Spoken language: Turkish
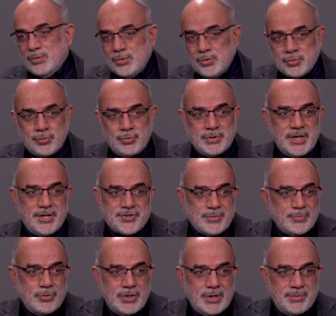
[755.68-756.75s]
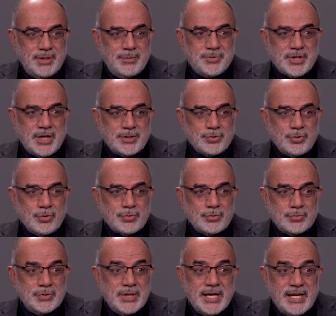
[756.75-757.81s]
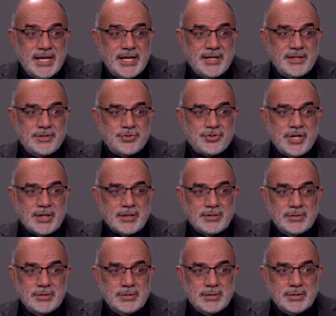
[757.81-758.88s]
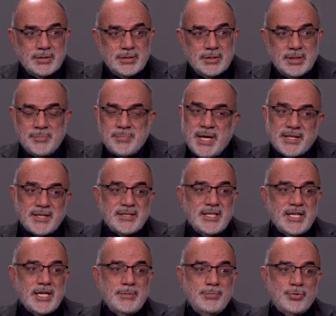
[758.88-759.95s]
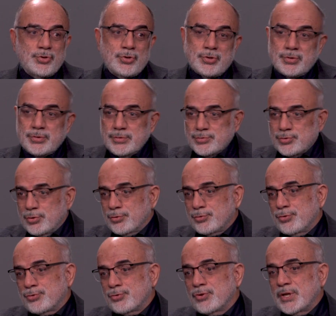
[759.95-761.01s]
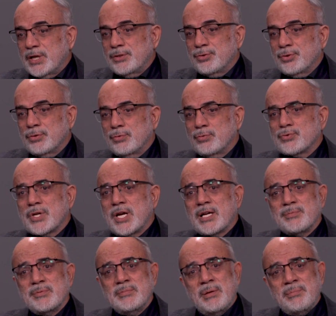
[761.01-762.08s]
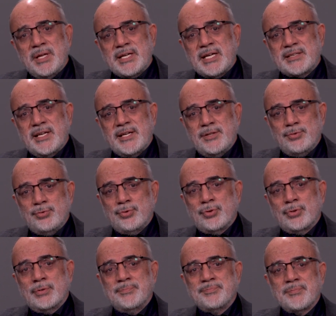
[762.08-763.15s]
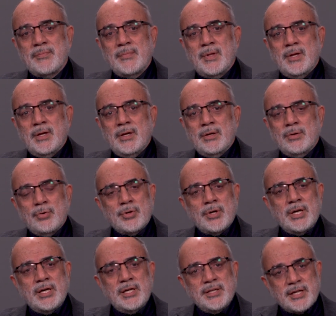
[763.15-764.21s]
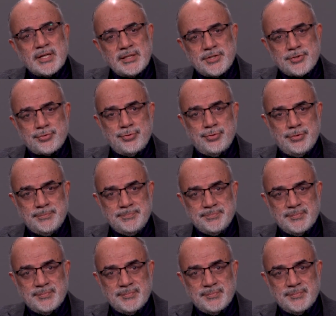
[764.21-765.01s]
O günler için böyle bir imkan yok. Nereye gidecek? E ben gideyim diyor. Çoluk çocuğu kalıyor. Uzak bir memlekete gidiyor. Oraya yerleşiyor.